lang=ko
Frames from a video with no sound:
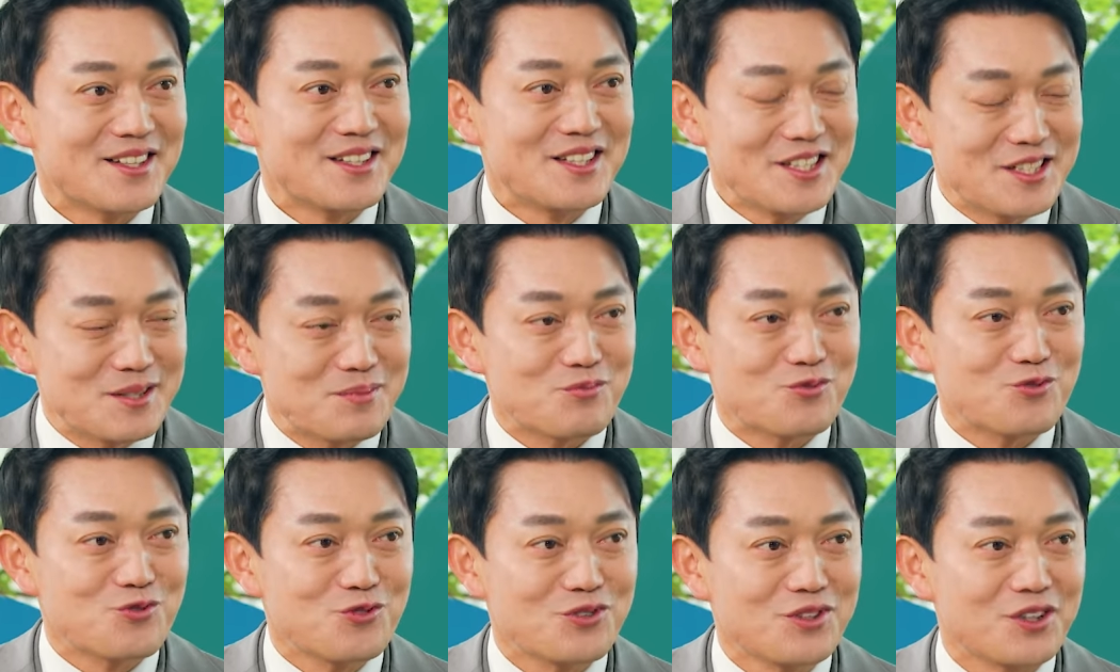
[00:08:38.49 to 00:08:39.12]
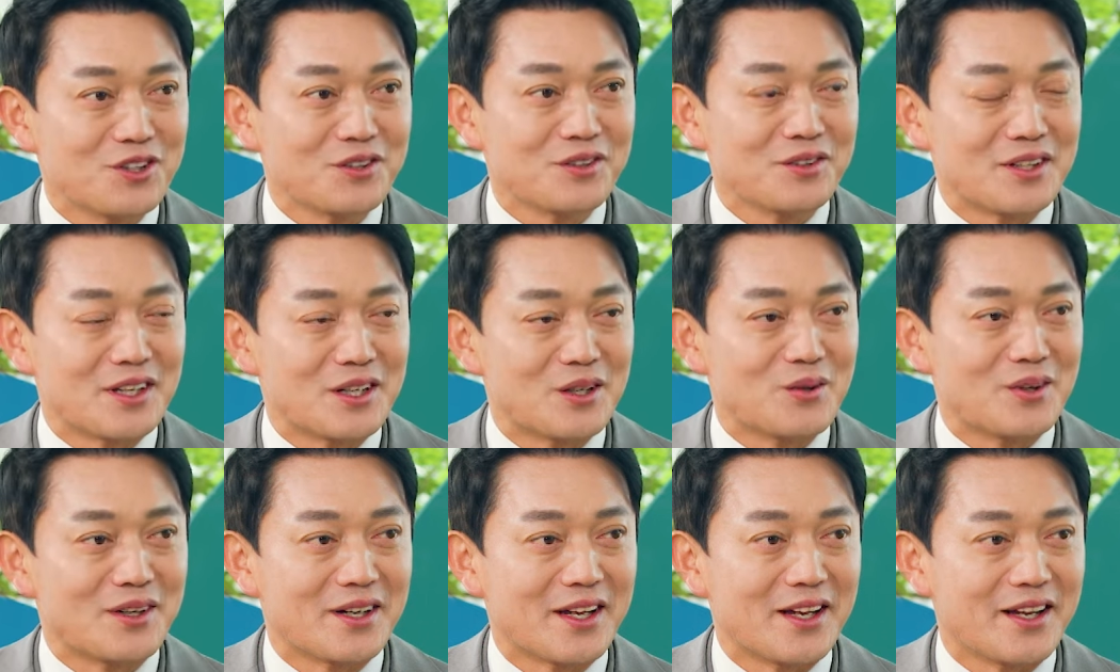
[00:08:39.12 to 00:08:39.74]
20주년
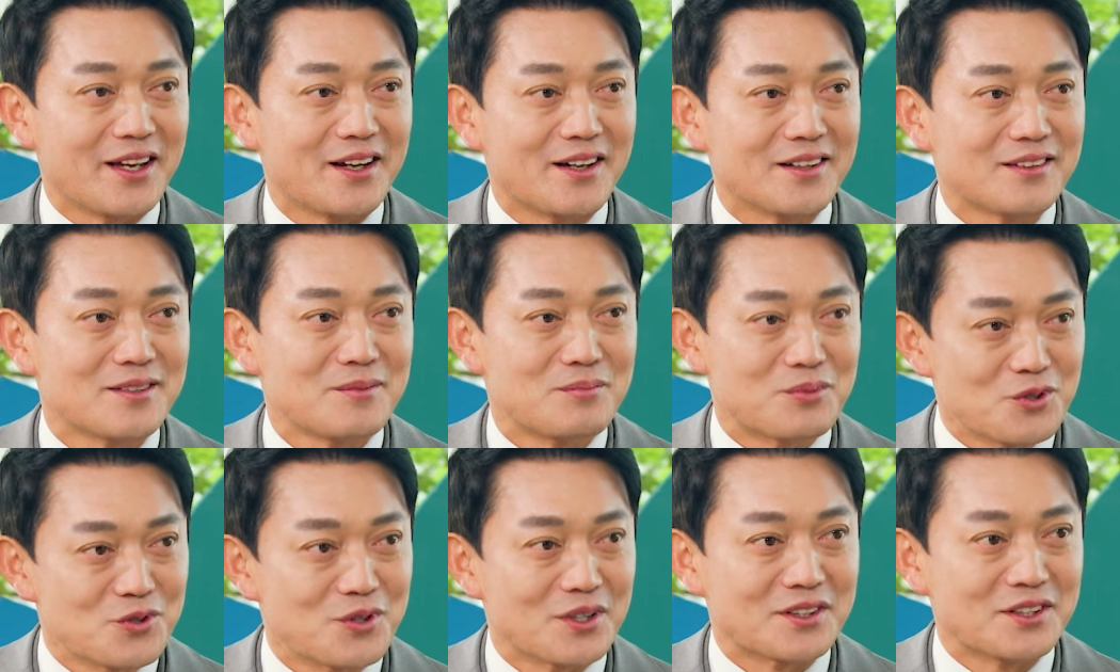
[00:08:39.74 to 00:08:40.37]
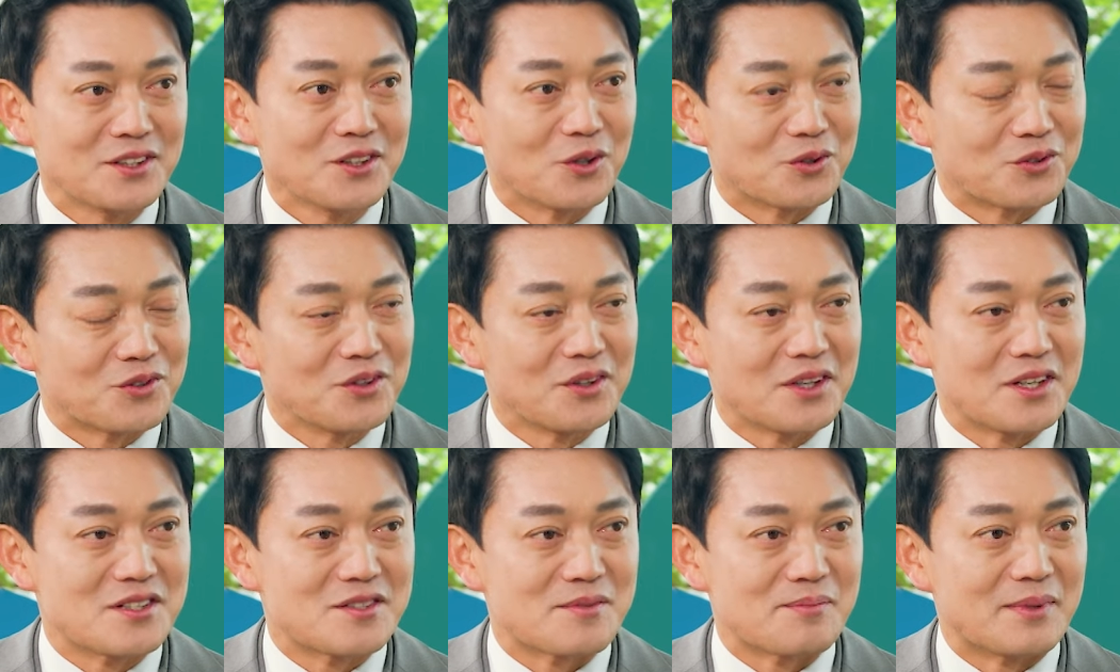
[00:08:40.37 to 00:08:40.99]
개관의 어떤 프로젝트는
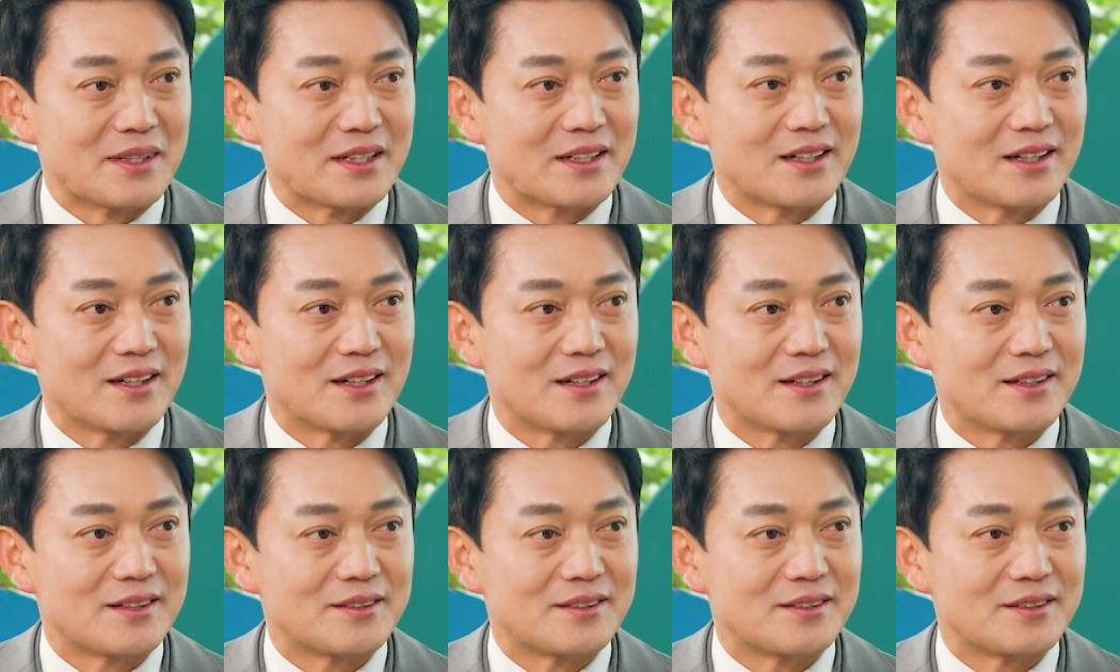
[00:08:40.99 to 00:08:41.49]
어떤 게 있습니까?